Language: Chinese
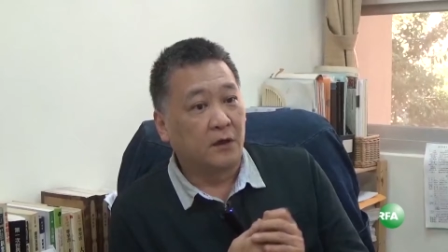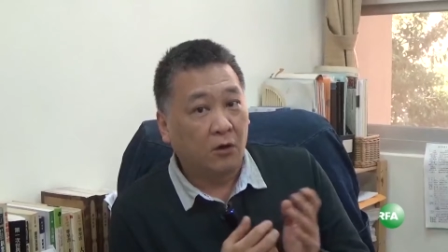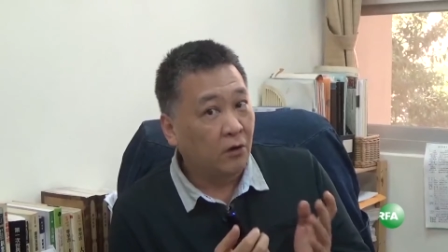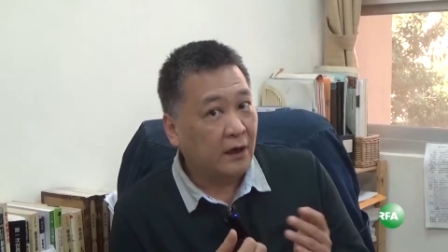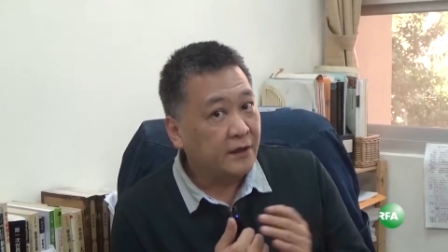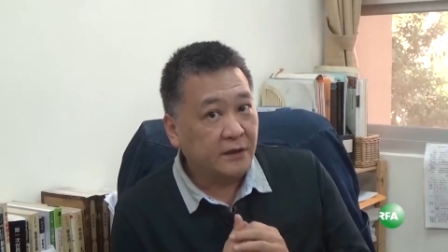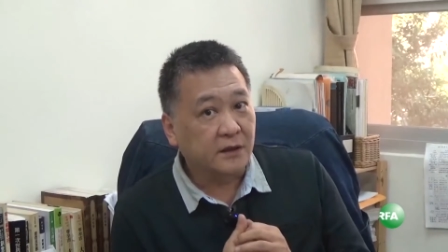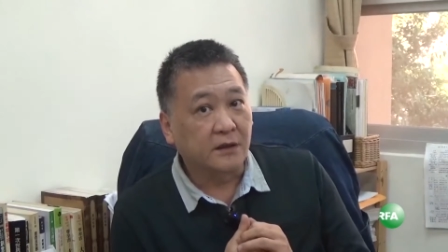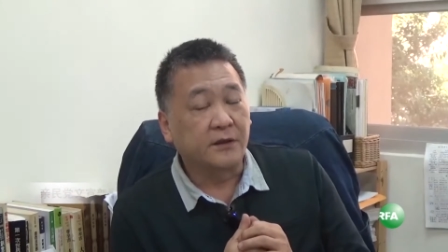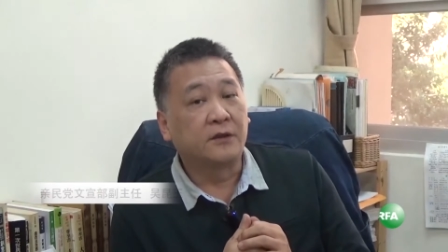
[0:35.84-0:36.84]
后来验
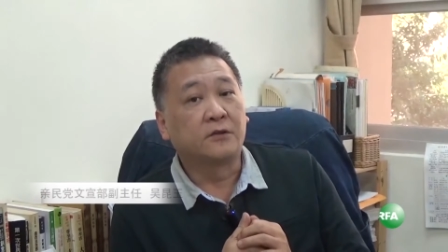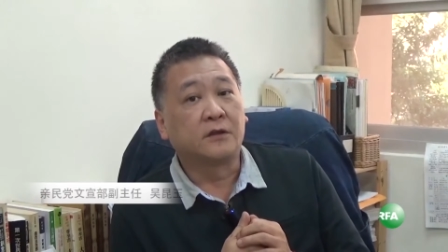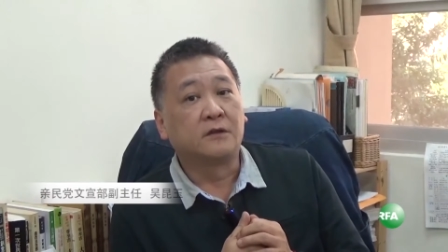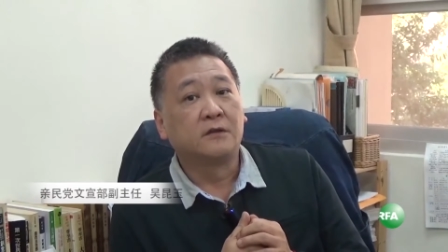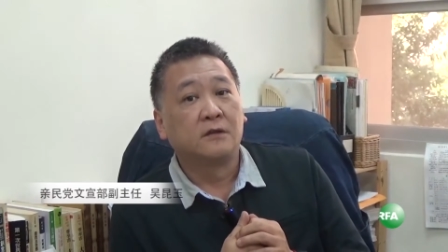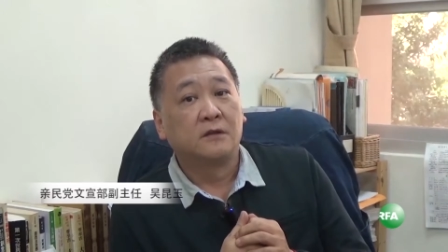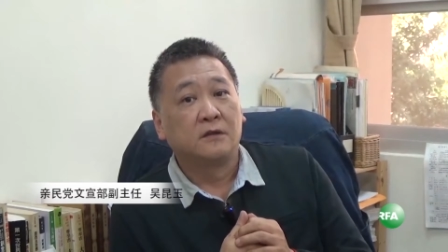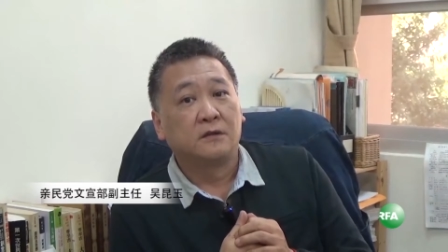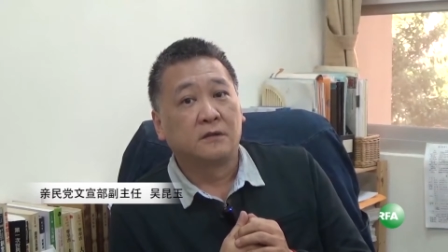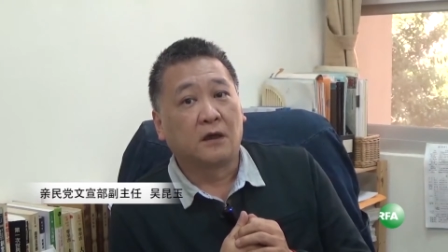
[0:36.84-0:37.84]
证了以后呢，
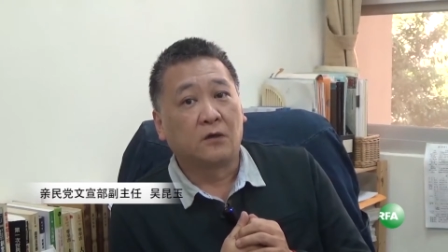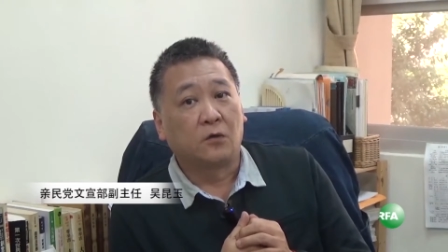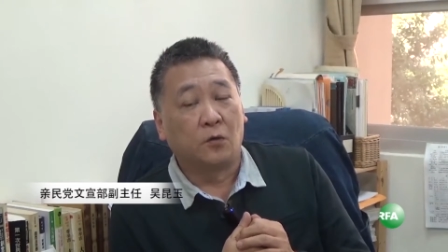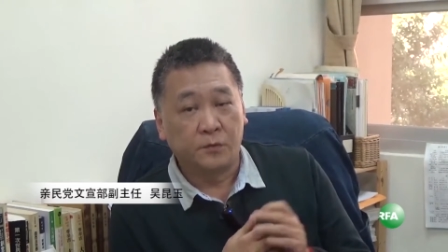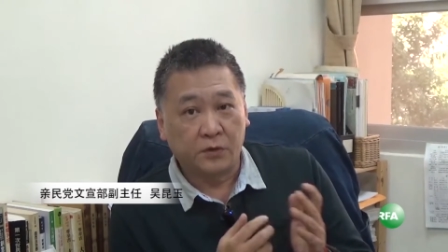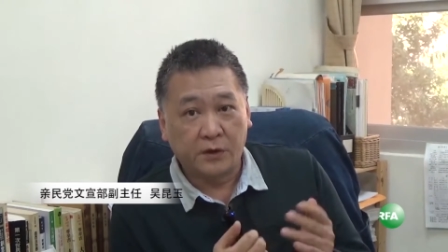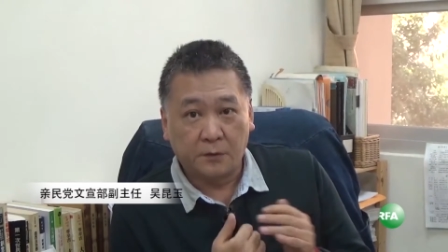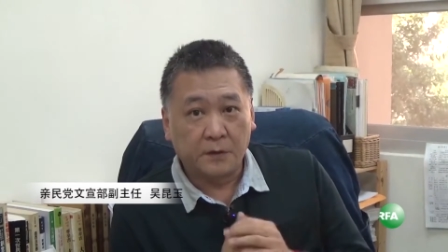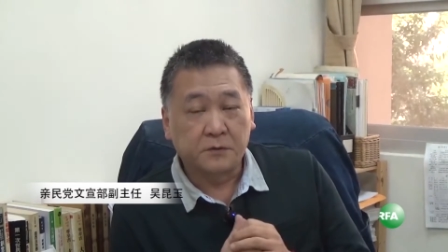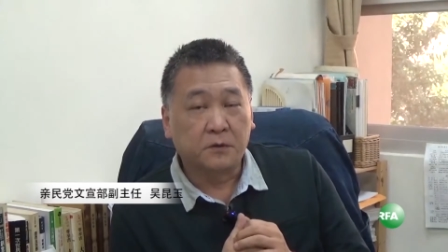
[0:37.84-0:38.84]
那我们就
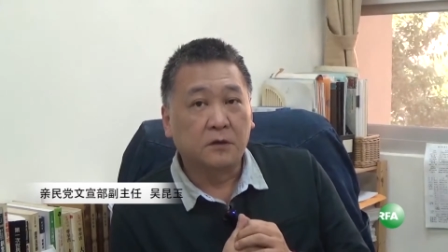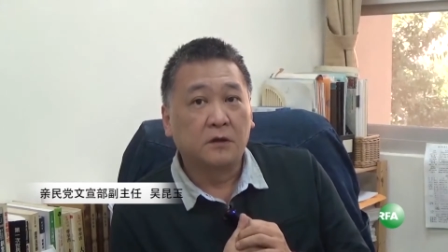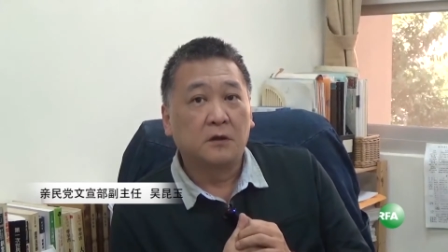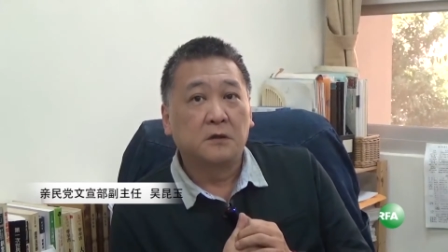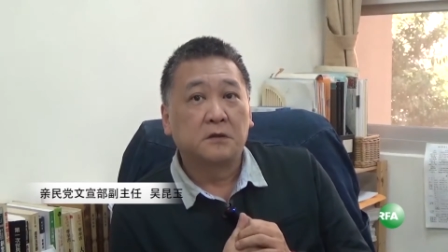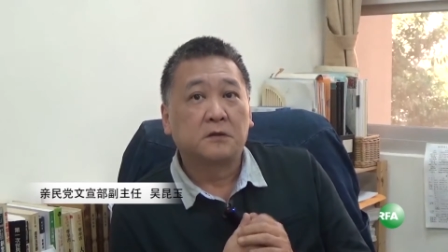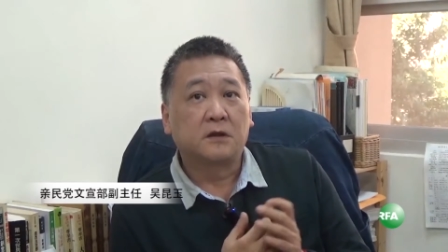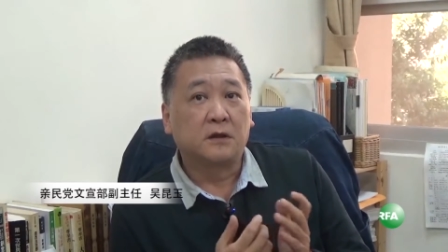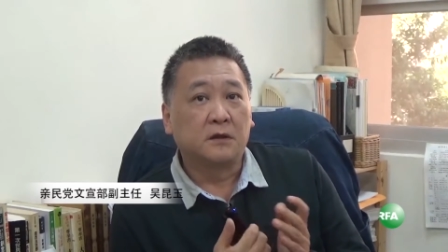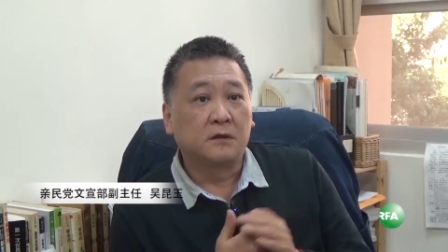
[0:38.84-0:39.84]
认为说，
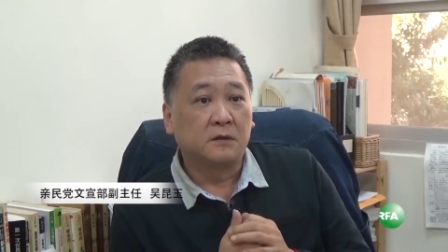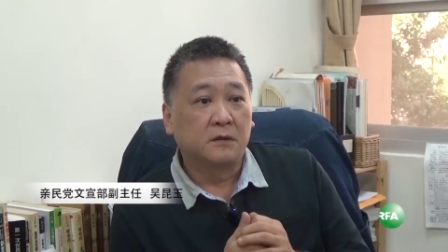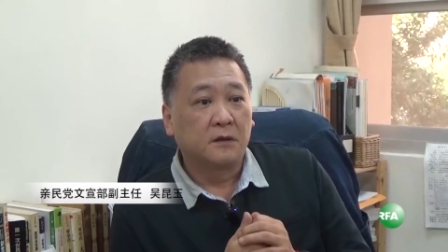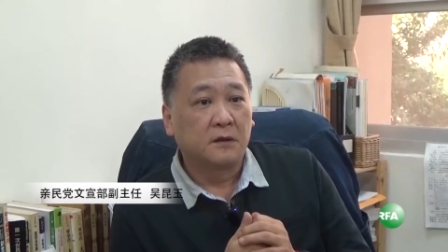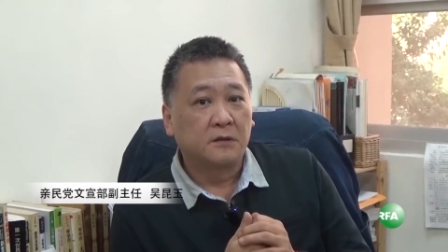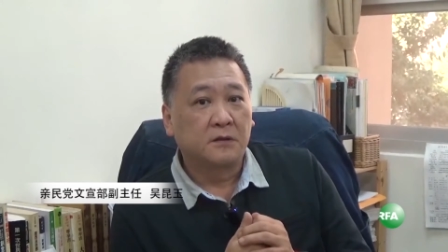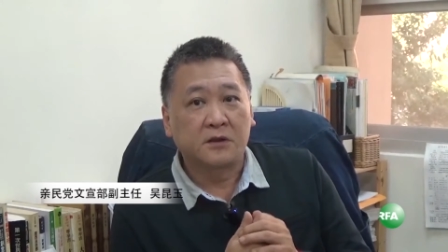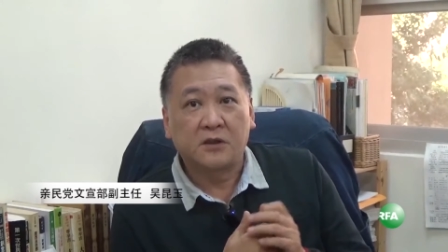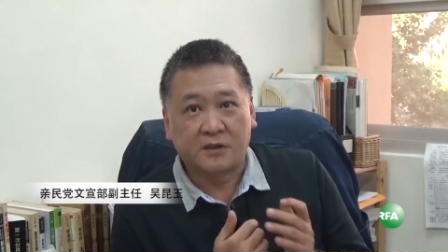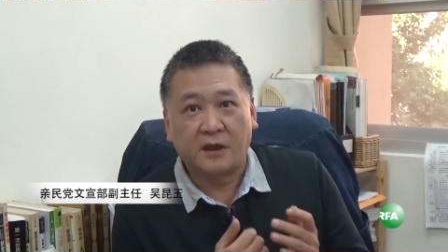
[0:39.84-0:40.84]
这个这
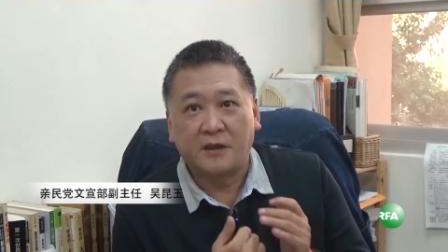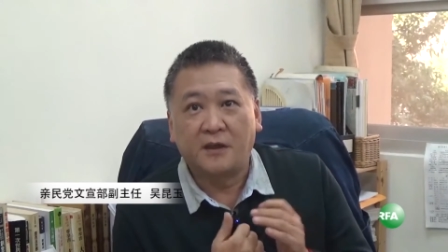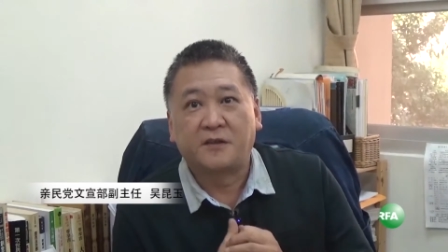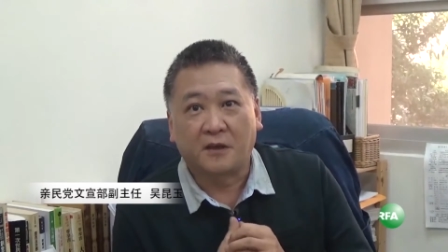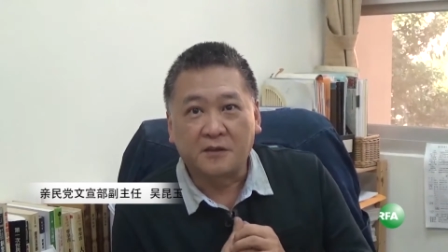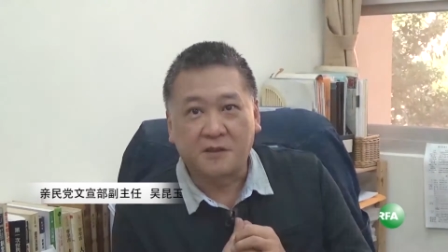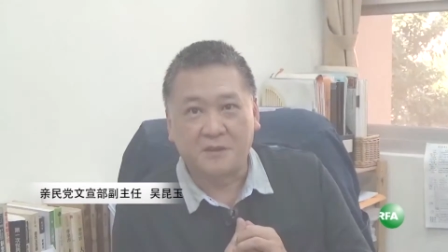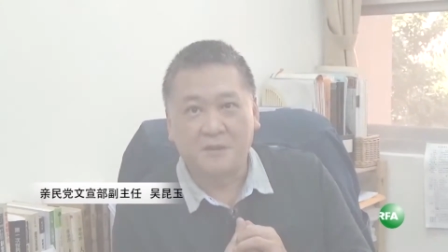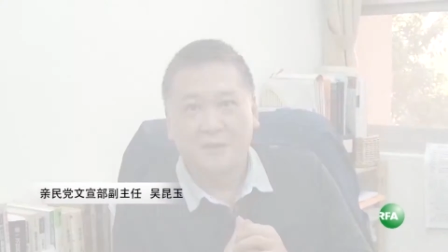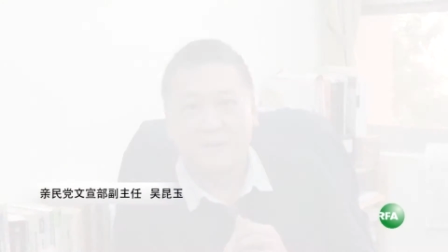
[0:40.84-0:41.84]
是神人等级，
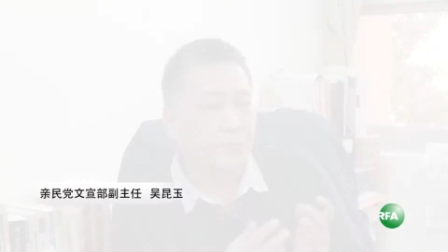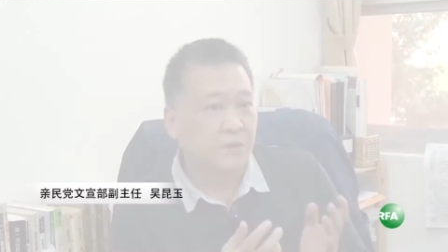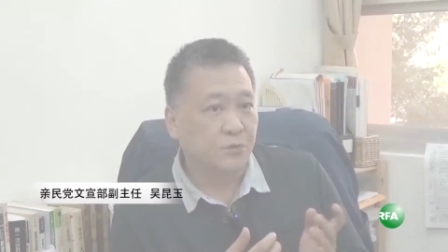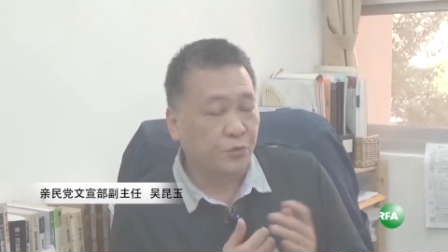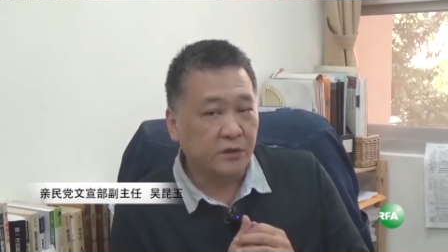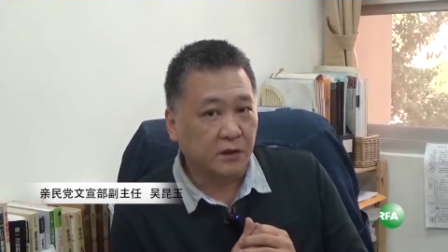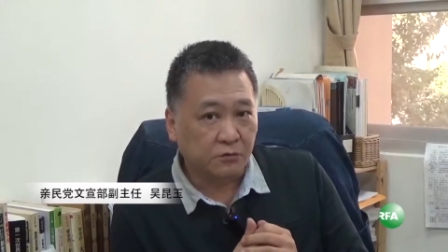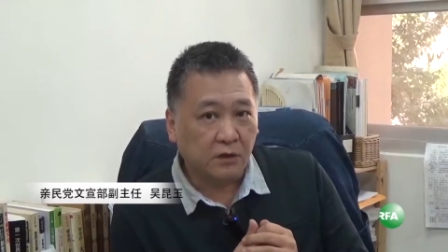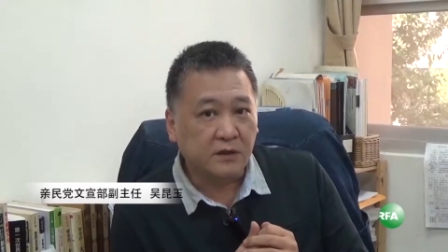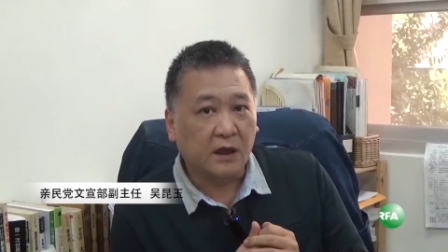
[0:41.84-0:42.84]
不是学者
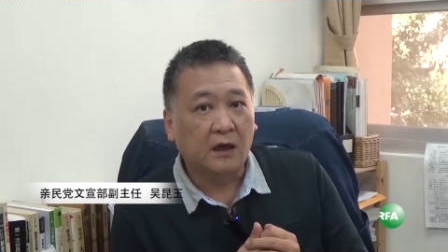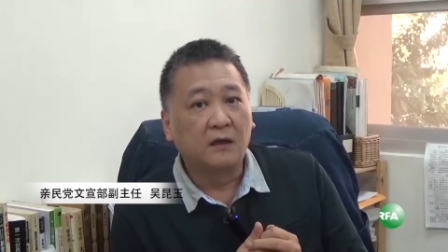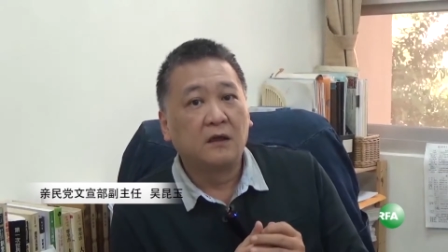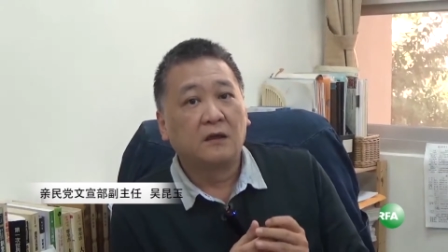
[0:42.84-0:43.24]
专家。